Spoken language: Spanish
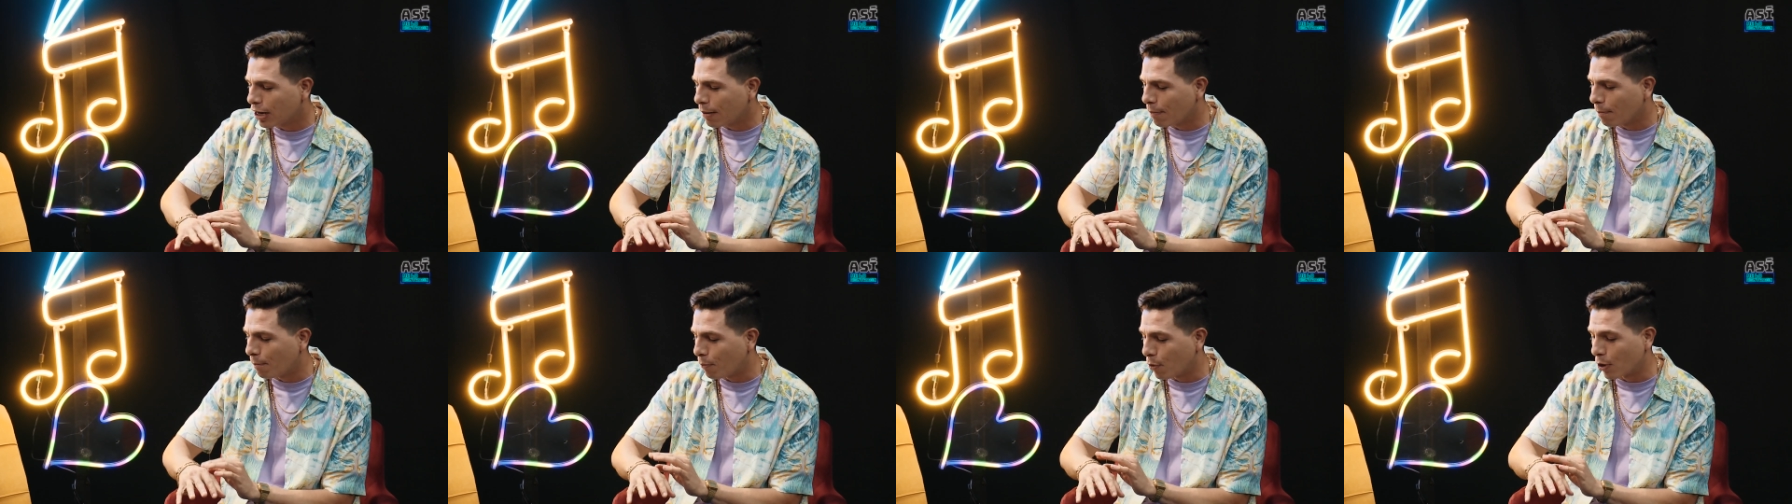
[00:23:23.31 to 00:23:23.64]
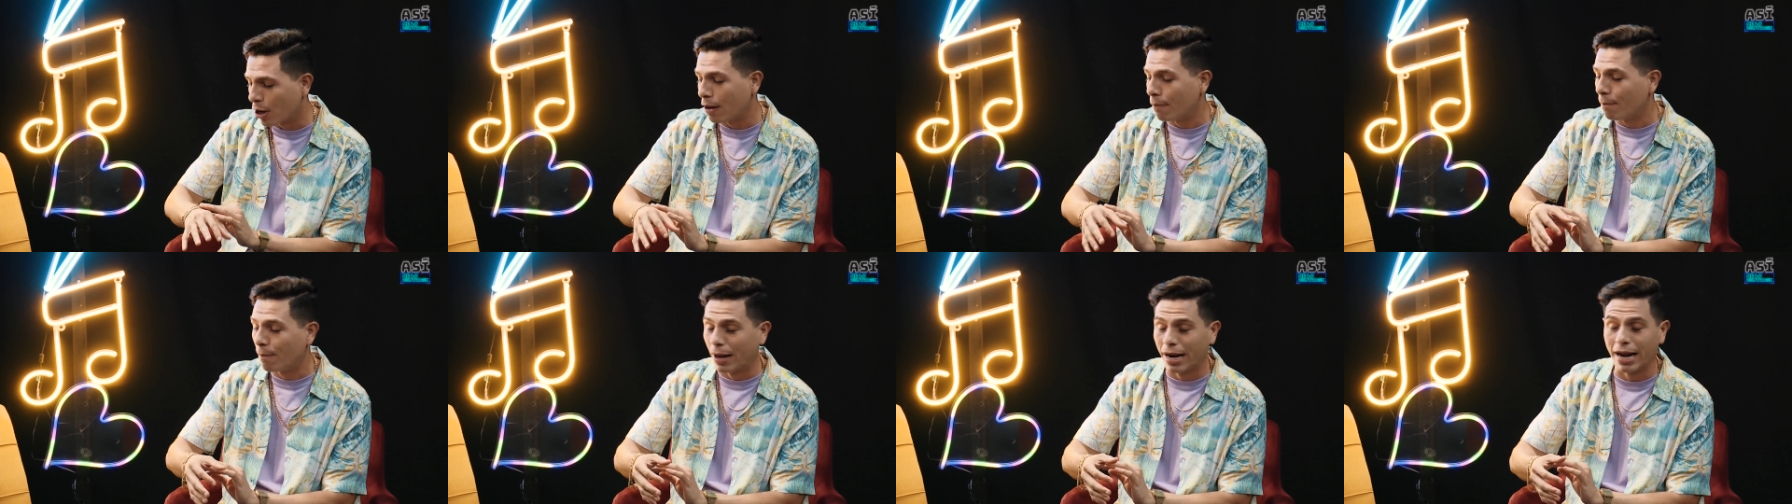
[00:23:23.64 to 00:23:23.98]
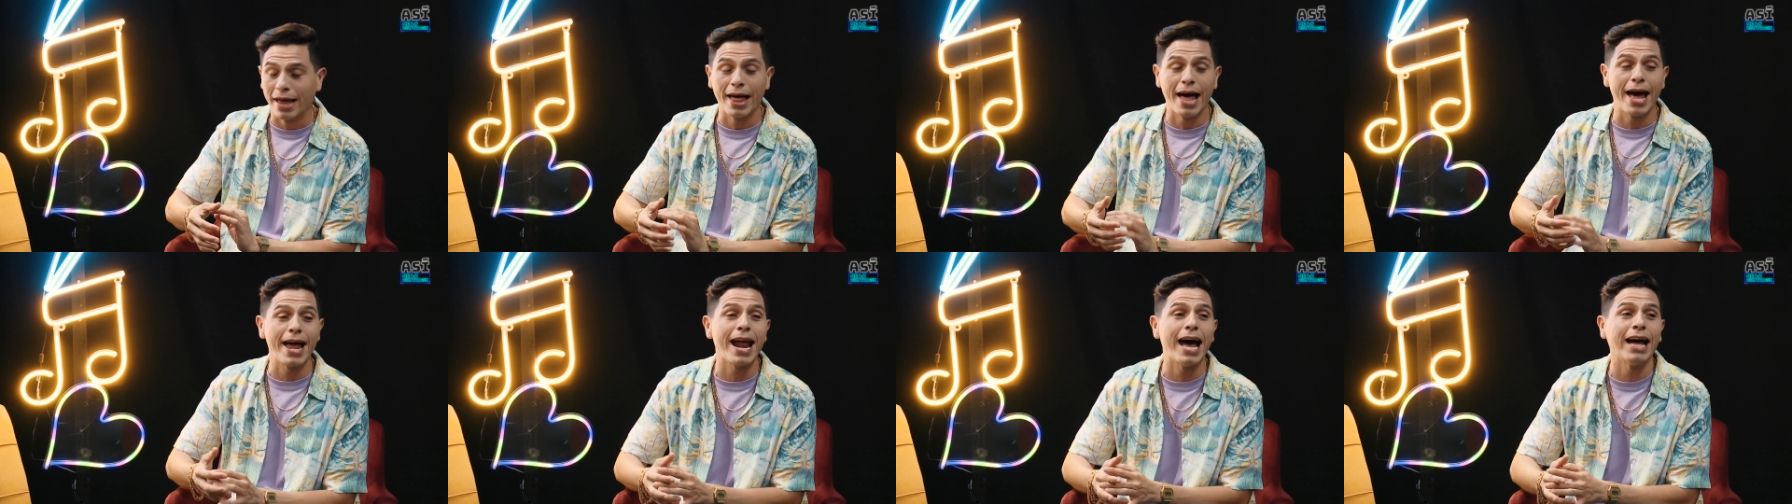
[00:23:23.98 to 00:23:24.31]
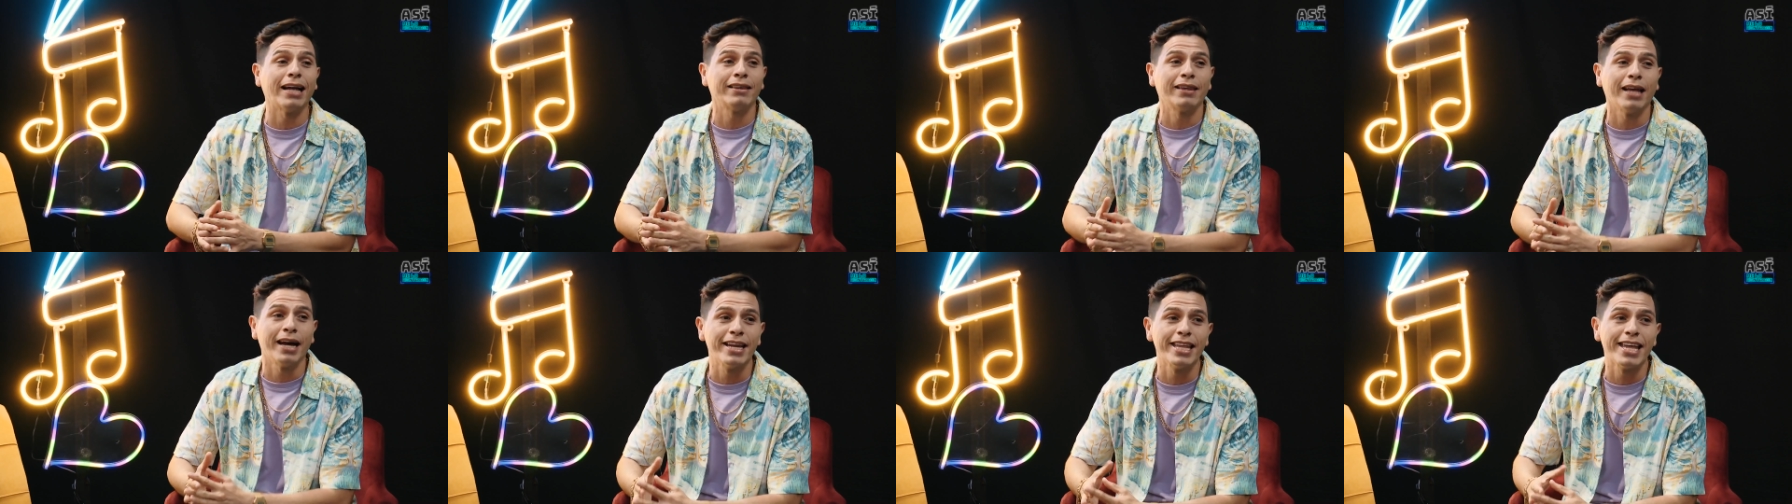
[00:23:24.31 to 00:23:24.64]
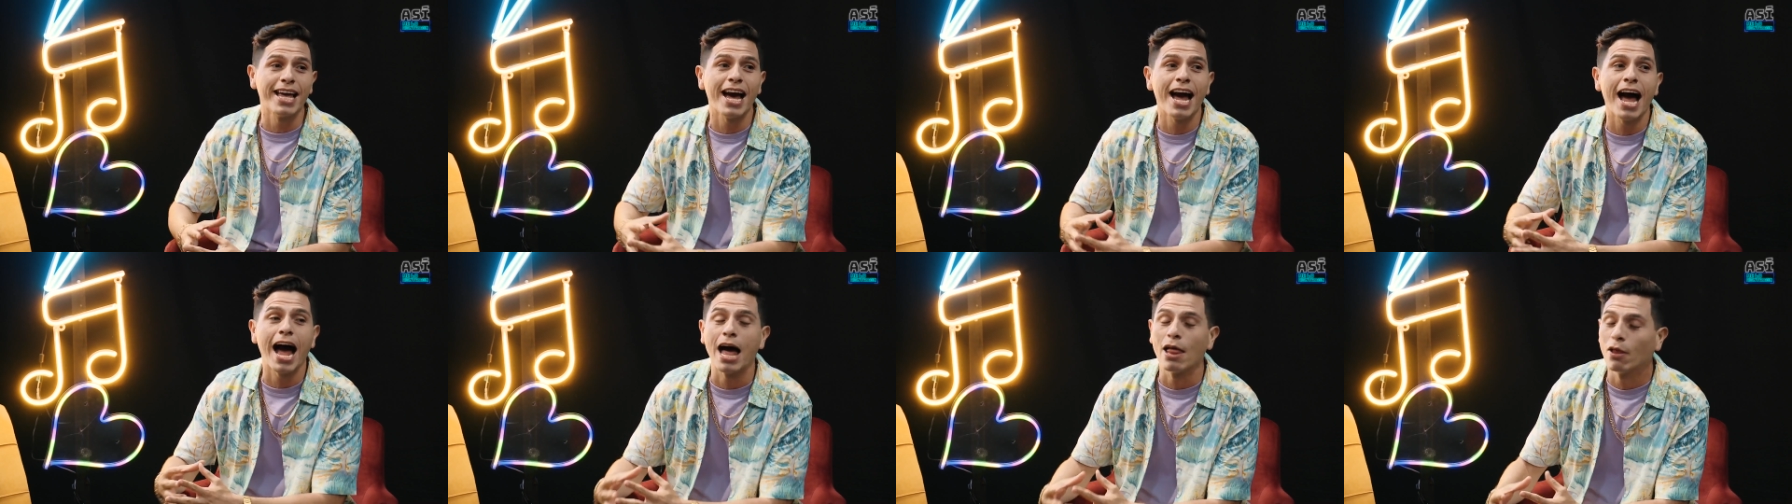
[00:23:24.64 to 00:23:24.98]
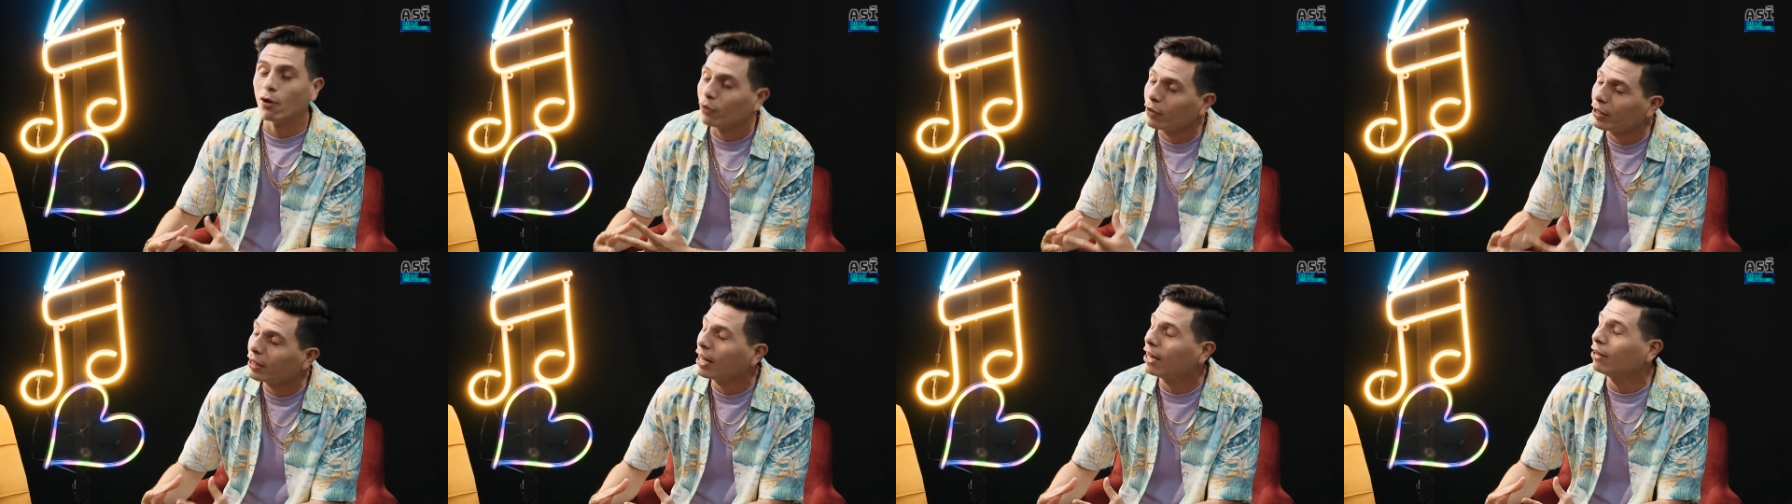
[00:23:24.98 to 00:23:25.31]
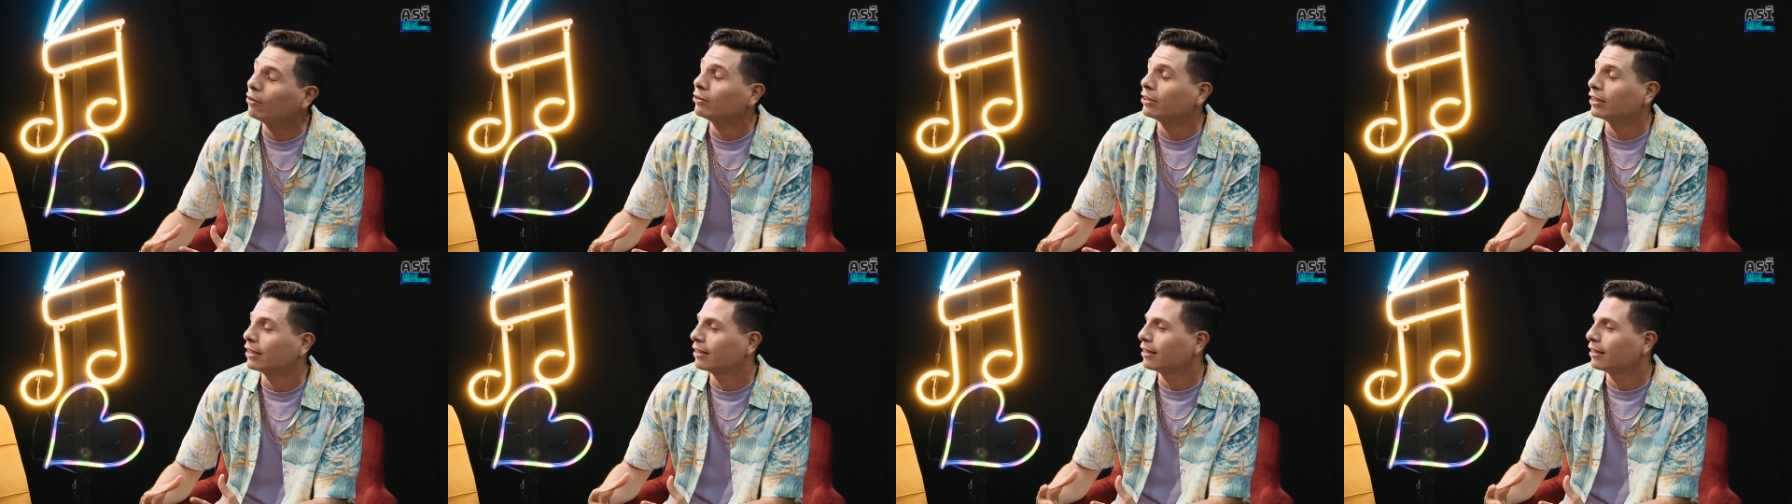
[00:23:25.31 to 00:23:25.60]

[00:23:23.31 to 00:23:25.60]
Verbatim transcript: por el paladar a Tania, ¿a dónde te lo,